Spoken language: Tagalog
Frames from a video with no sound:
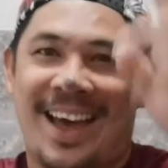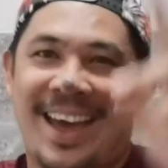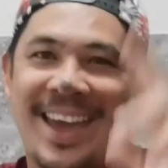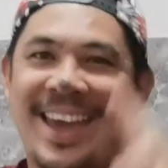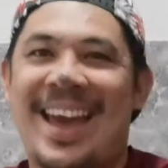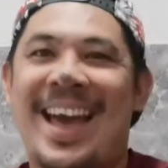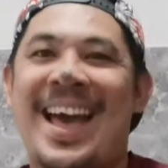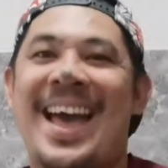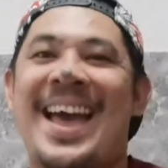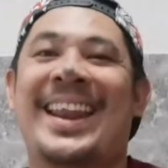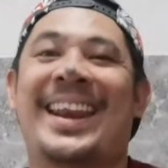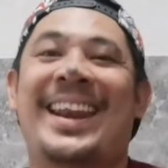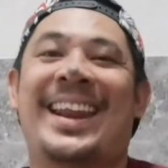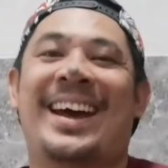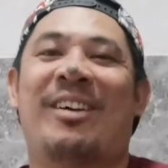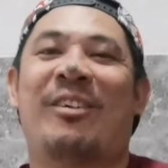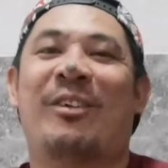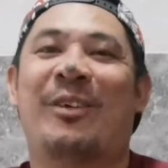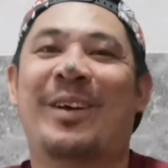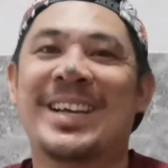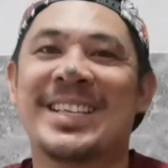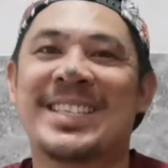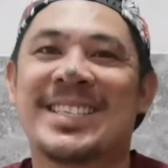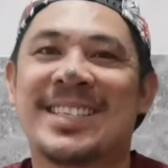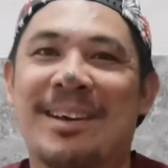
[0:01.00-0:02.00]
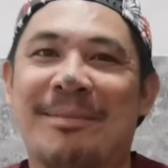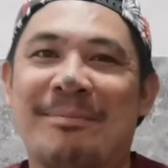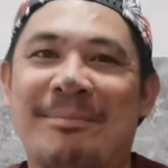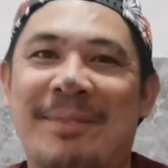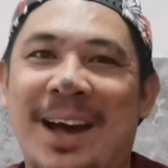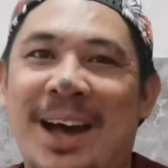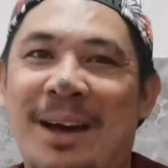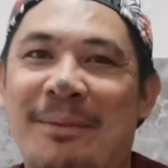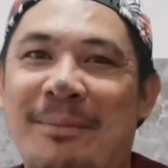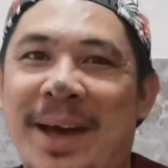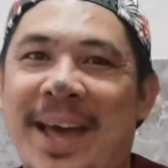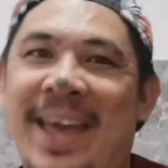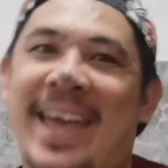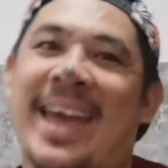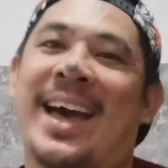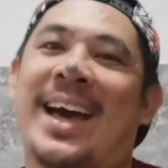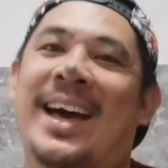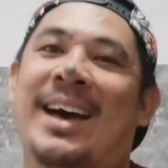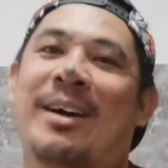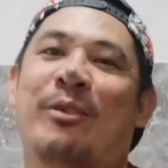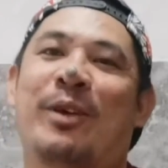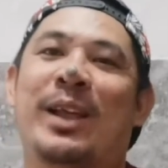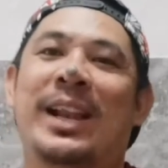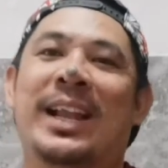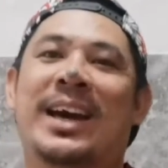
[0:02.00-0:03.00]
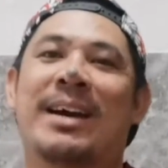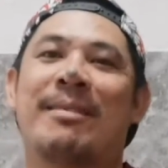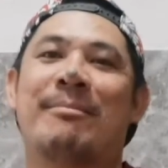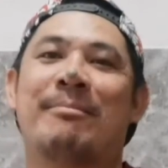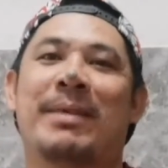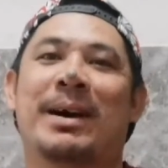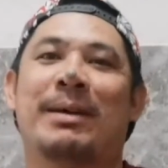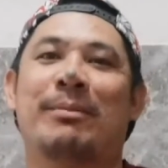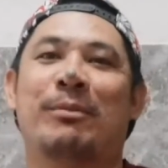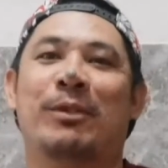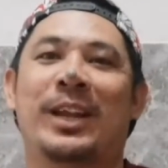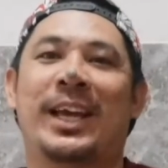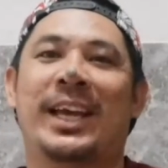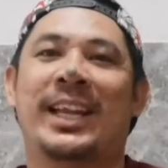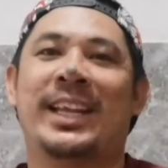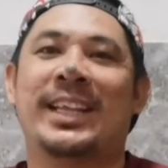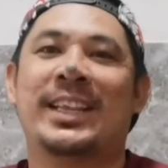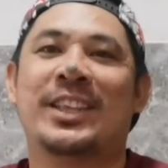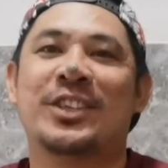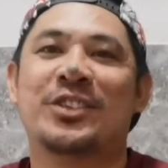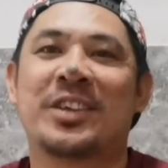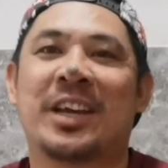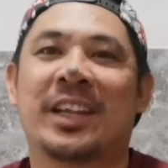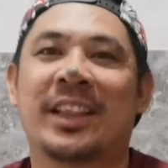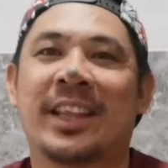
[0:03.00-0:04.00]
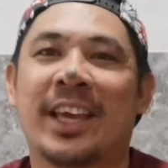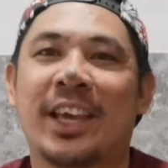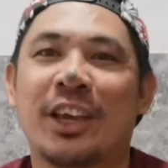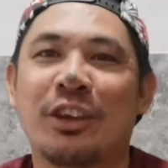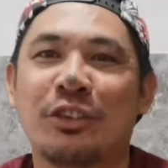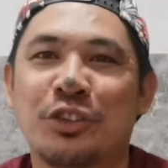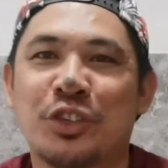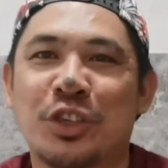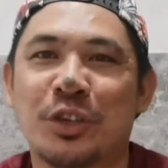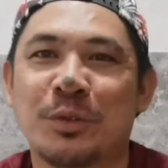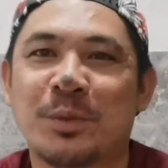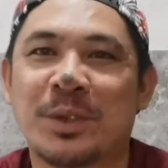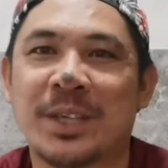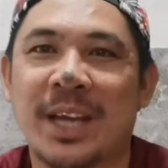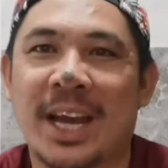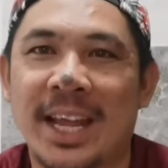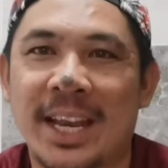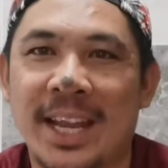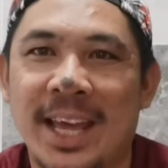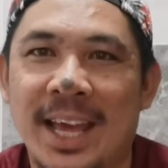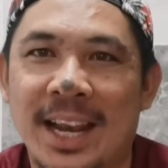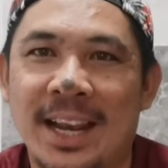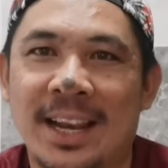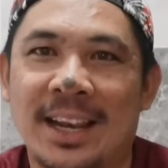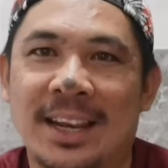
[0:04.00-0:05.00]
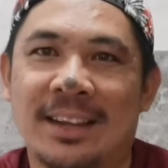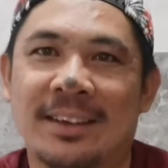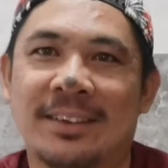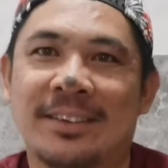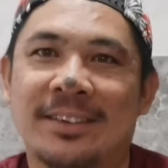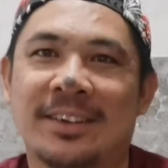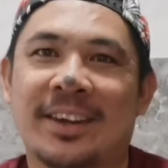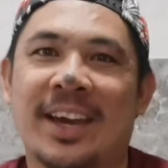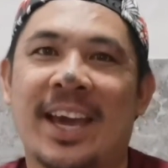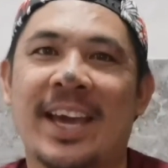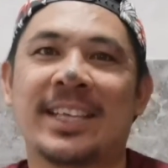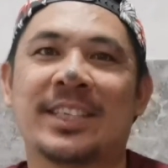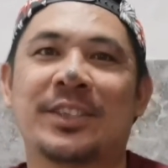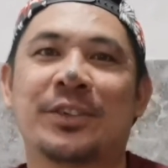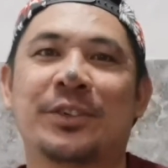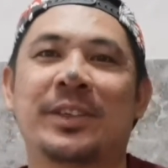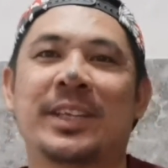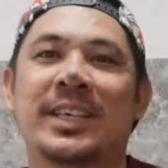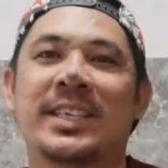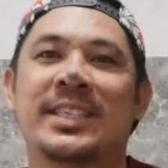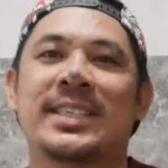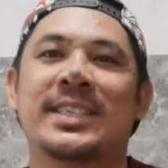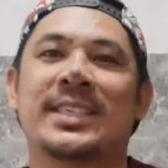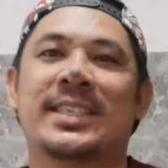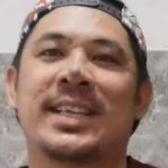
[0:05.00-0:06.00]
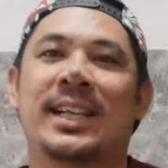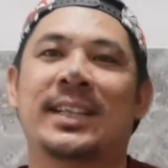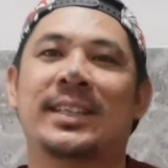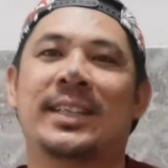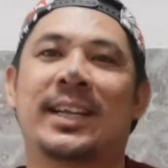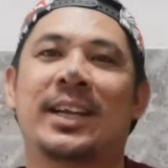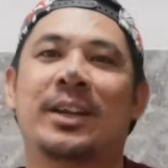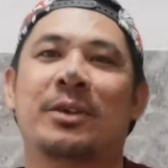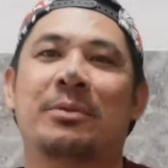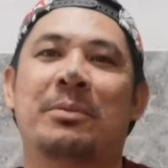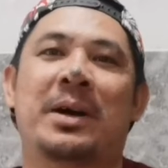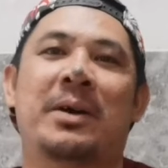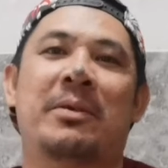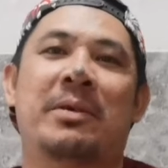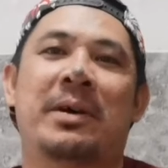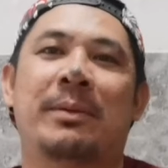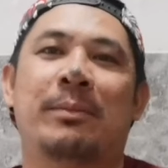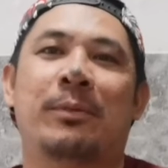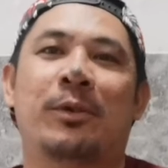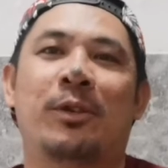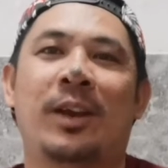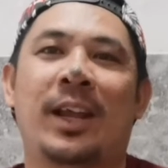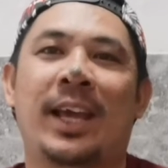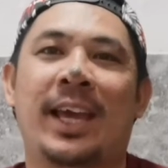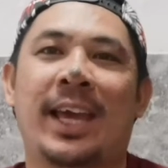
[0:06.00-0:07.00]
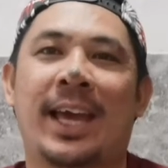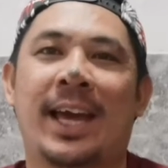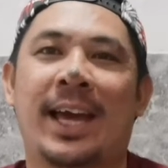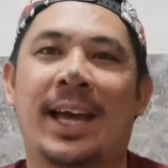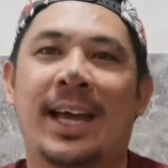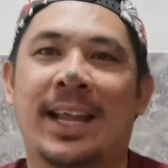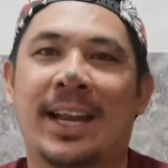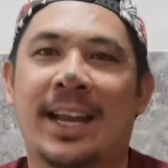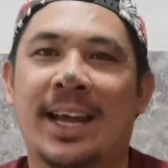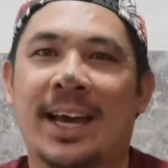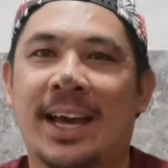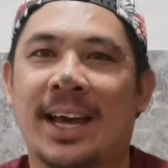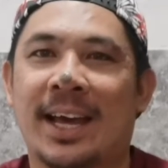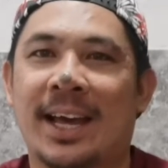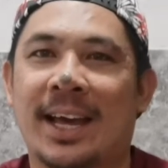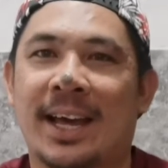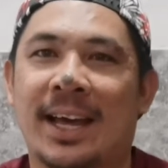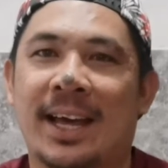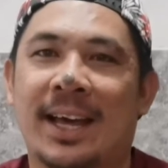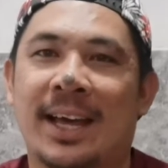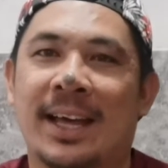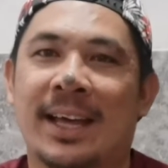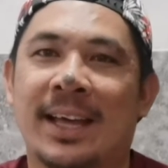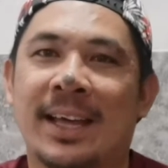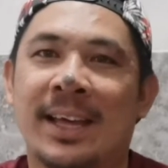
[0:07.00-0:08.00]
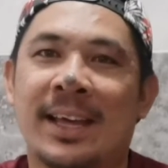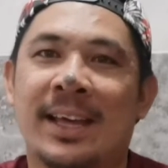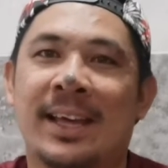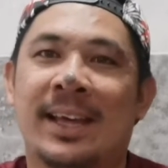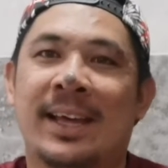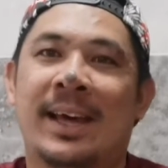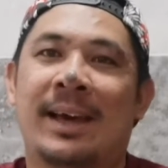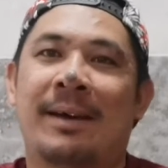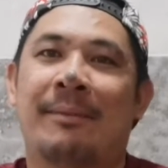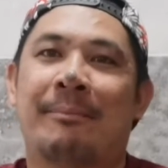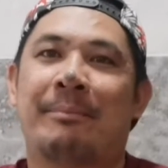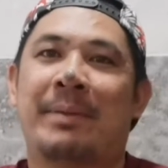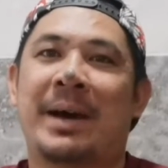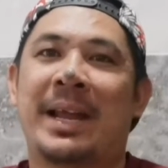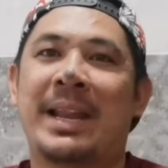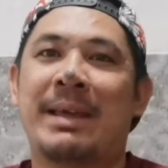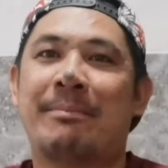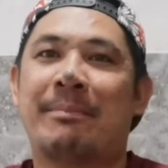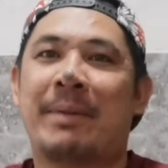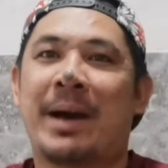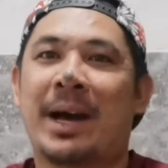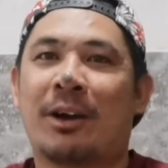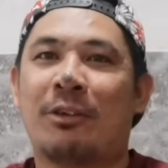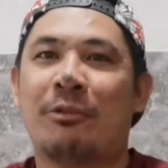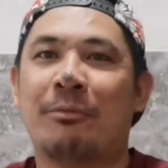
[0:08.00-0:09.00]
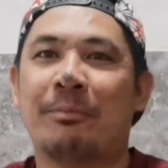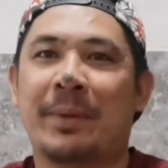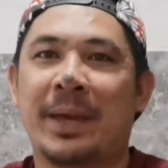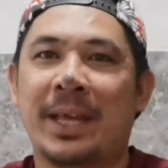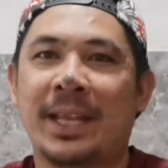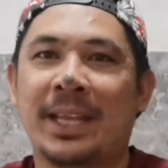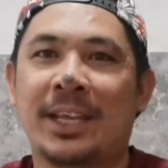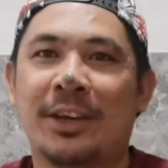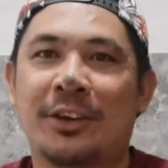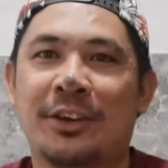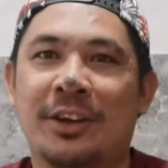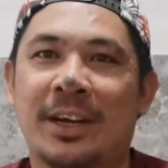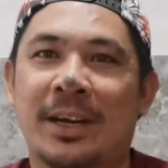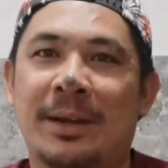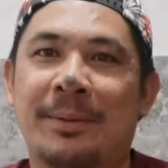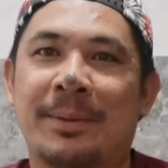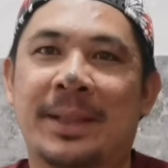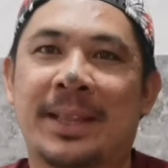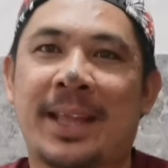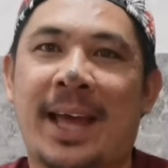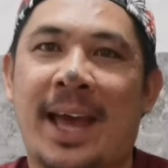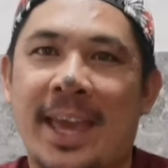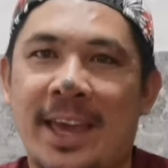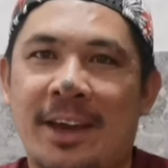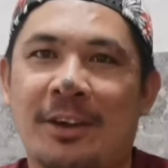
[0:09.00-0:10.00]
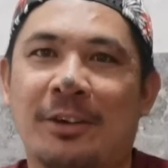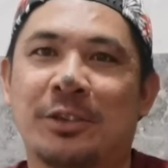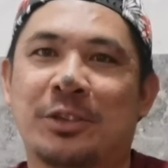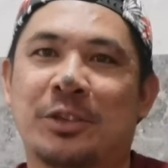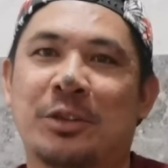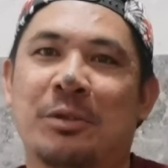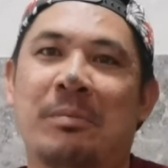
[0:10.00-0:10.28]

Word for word: Ayan, ah, what's up mga baya? Ah? Welcome back muli dito sa ating YouTube channel. Okay, so this is Aldrin Humawan muli and uh, panibagong video na naman tayo.